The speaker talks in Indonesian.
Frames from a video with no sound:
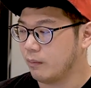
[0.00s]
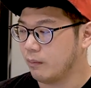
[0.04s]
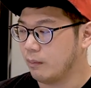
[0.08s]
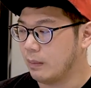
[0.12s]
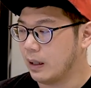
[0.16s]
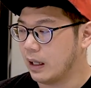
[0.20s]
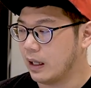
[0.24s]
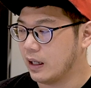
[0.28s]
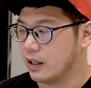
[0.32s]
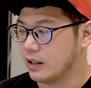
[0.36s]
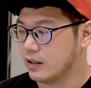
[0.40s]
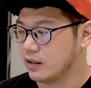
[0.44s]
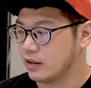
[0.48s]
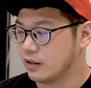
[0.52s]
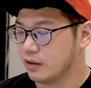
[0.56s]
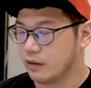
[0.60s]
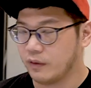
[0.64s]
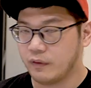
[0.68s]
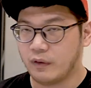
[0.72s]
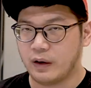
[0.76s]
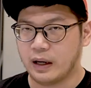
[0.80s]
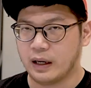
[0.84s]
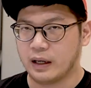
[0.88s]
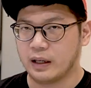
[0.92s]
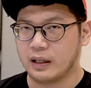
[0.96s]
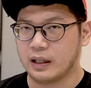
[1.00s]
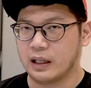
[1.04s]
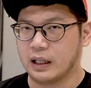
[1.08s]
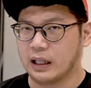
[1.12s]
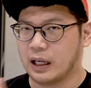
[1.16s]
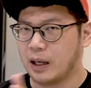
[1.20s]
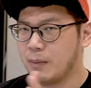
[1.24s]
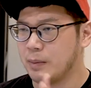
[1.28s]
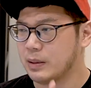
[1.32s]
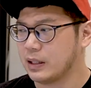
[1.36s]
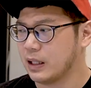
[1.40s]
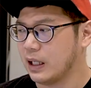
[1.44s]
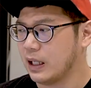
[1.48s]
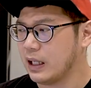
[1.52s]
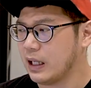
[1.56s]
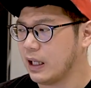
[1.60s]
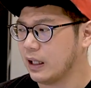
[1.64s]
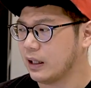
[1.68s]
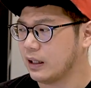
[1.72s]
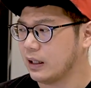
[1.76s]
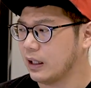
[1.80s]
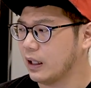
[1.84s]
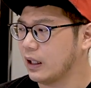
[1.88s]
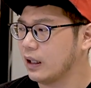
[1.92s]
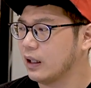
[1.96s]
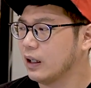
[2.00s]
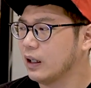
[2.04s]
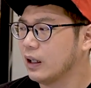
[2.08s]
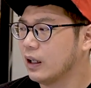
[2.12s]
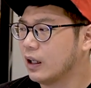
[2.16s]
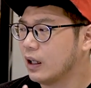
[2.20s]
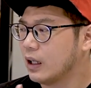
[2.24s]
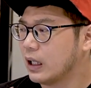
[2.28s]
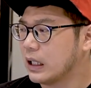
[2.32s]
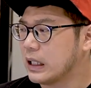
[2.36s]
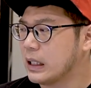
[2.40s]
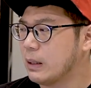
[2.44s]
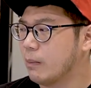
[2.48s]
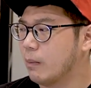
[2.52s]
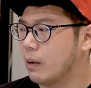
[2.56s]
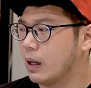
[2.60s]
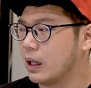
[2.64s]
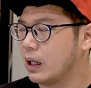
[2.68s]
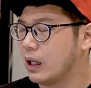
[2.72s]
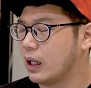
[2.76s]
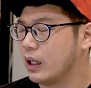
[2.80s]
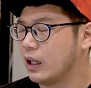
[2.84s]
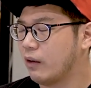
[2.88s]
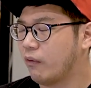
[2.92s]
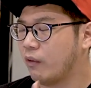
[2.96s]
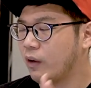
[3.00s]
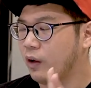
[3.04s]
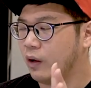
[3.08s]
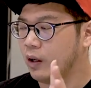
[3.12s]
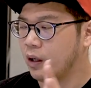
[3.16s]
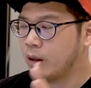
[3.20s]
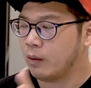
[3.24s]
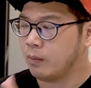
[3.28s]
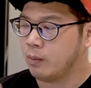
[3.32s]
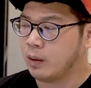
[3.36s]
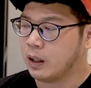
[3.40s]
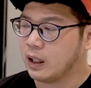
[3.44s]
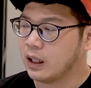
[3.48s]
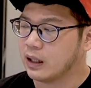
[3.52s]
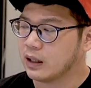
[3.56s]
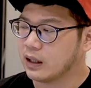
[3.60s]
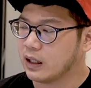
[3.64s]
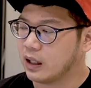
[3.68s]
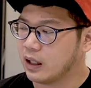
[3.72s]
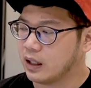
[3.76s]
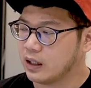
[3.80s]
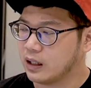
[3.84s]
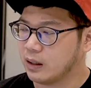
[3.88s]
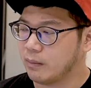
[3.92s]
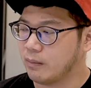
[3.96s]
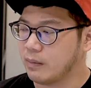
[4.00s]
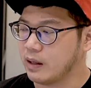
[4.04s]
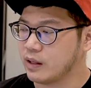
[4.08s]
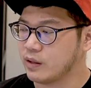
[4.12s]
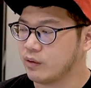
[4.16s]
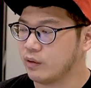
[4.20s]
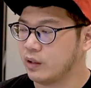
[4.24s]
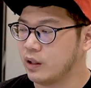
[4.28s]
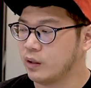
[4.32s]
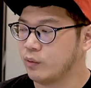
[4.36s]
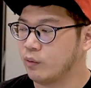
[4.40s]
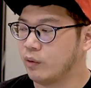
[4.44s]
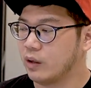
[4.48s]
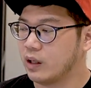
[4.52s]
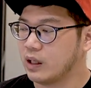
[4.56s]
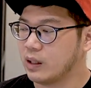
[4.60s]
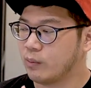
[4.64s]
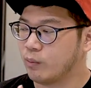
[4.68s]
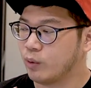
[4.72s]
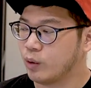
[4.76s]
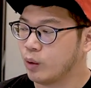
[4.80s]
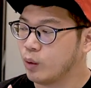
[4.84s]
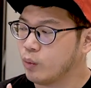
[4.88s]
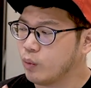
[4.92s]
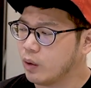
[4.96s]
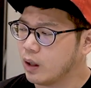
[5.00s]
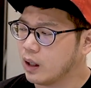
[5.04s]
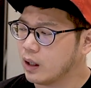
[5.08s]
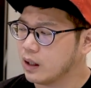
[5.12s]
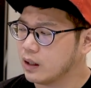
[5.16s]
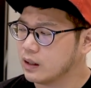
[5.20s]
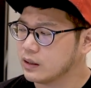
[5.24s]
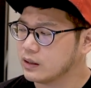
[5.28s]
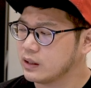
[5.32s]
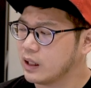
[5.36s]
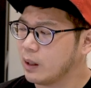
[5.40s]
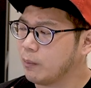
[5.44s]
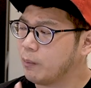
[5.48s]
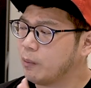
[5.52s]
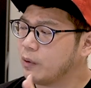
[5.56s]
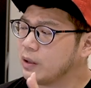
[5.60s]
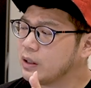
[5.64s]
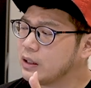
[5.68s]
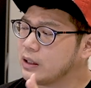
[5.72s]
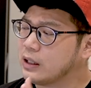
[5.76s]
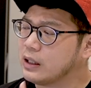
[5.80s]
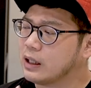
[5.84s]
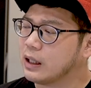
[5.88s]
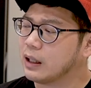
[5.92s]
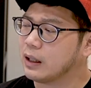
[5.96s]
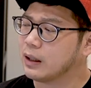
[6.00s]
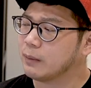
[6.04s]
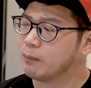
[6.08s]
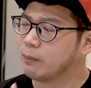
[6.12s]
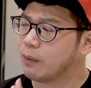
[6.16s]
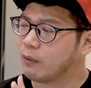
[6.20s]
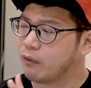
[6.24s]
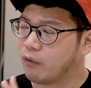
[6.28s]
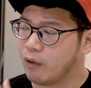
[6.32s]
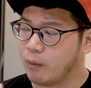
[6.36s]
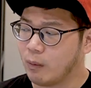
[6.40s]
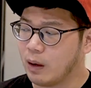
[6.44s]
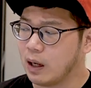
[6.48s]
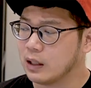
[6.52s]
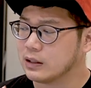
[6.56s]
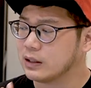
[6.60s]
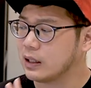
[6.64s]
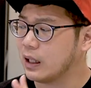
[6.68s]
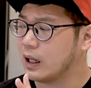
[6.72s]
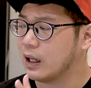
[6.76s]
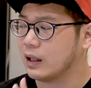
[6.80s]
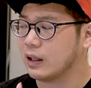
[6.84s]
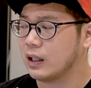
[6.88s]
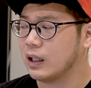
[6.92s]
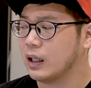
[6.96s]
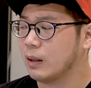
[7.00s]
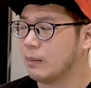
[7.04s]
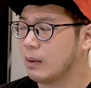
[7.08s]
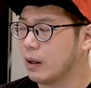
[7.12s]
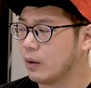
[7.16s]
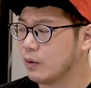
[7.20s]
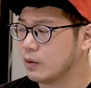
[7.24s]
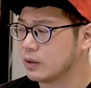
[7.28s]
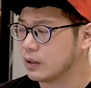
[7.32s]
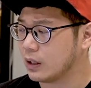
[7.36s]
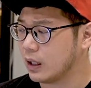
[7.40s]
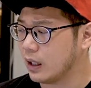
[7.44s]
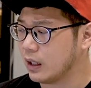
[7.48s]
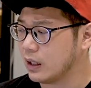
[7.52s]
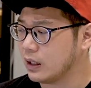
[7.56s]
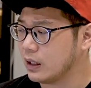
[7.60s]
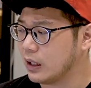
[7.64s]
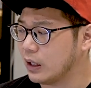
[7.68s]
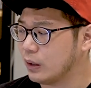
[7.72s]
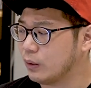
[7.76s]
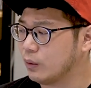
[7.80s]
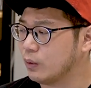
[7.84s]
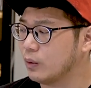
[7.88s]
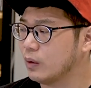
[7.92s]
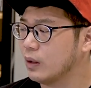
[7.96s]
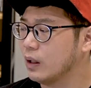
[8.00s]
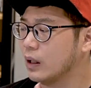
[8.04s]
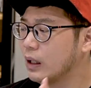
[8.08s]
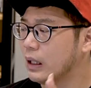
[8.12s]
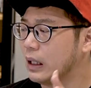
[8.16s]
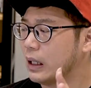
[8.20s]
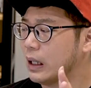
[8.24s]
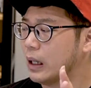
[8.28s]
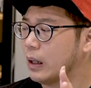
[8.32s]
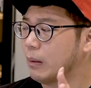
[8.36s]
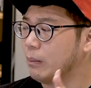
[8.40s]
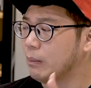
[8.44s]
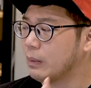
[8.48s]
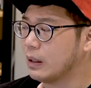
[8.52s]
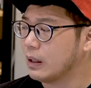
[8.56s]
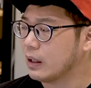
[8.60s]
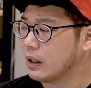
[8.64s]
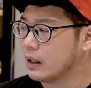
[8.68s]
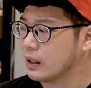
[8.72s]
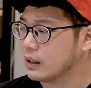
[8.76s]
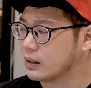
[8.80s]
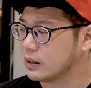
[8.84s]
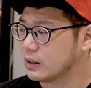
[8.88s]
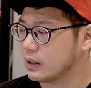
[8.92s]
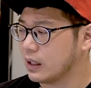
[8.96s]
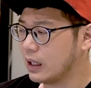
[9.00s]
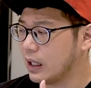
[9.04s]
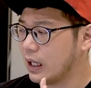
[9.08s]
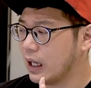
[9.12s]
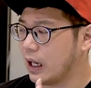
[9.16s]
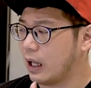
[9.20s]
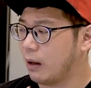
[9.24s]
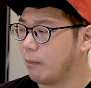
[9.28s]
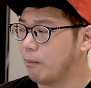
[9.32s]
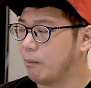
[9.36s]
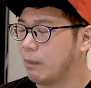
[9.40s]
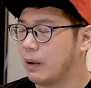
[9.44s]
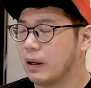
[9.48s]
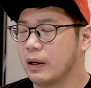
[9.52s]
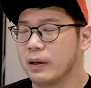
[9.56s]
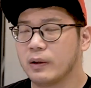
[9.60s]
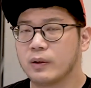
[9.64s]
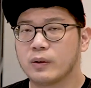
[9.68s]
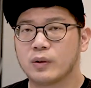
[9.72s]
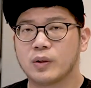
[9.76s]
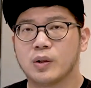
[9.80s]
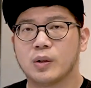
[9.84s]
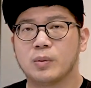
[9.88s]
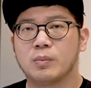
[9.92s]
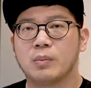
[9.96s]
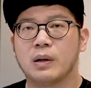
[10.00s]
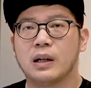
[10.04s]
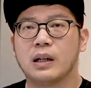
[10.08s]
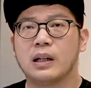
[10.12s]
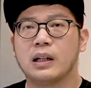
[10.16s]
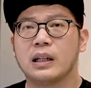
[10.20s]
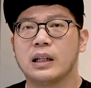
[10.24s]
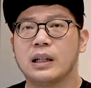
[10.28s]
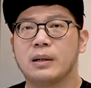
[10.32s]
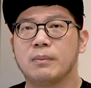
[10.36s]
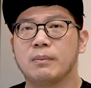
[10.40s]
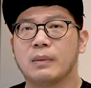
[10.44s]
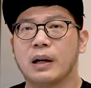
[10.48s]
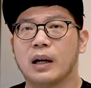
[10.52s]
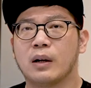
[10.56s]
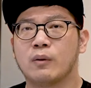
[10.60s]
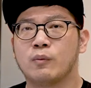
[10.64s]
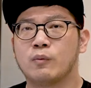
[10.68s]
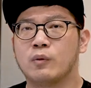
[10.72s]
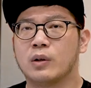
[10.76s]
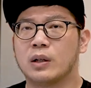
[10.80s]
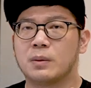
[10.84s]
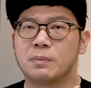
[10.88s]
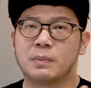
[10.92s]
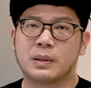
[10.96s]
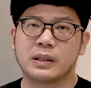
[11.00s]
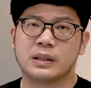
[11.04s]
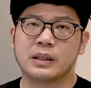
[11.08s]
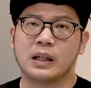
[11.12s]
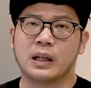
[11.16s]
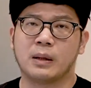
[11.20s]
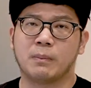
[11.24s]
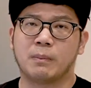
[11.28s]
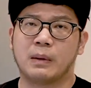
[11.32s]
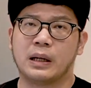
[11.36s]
Balance Fund. Dan kalian bisa lihat ya, di mana di video ini bikin tanggal 16 Juli 2022, saya punya performa sangat tidak bagus sekali, yaitu minus 8,52%.